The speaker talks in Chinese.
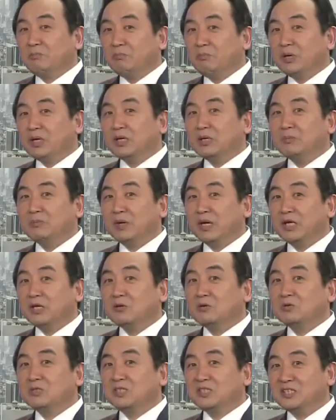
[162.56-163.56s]
并没
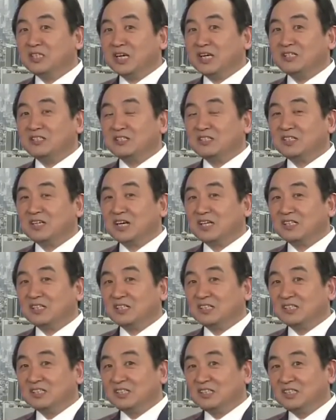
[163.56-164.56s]
有显示他
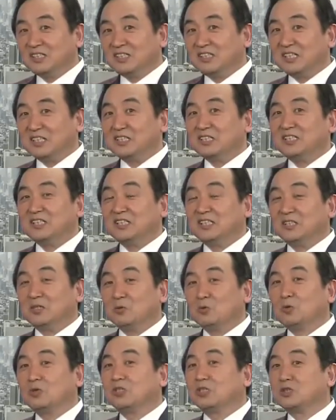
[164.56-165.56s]
的神迹，
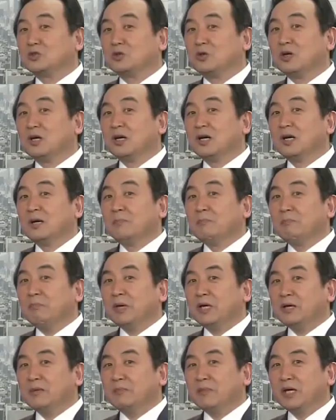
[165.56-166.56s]
或者说
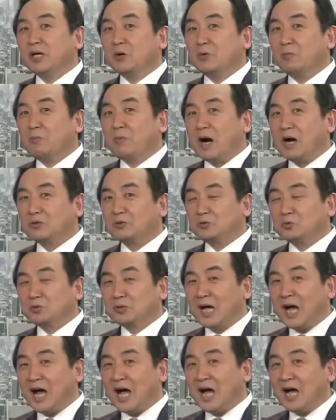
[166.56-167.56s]
并没有帮助
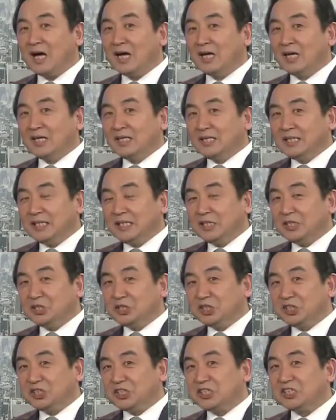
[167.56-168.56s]
他一
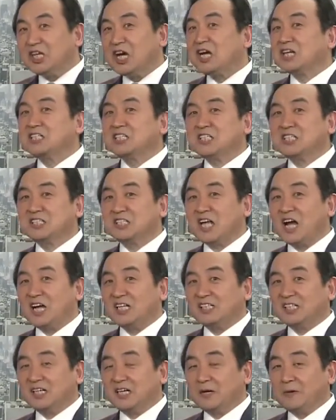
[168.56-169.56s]
直相信
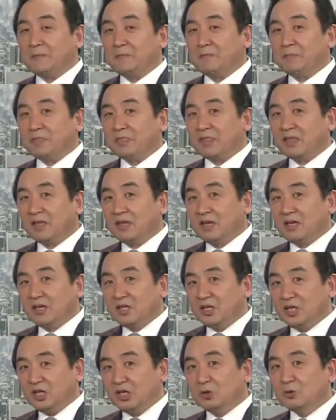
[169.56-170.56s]
他的
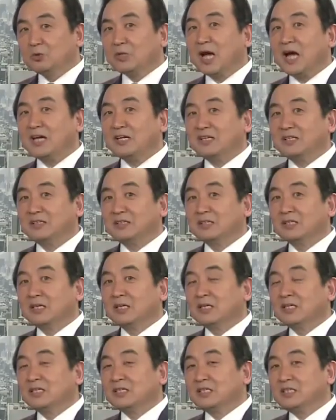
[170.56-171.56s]
犹太人
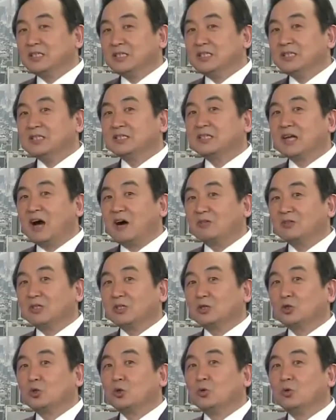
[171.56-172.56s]
及早
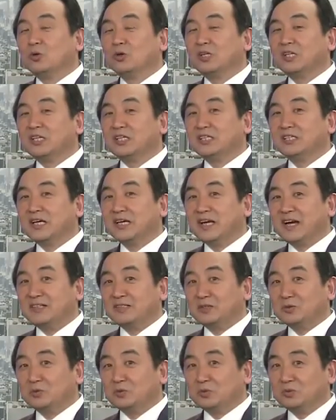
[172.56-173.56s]
的脱离那
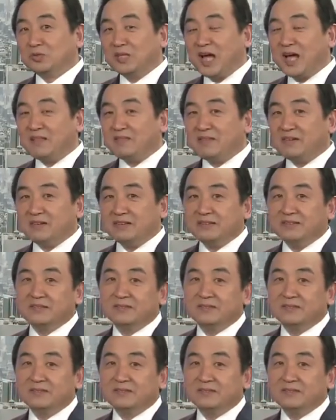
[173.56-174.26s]
样的苦难呢？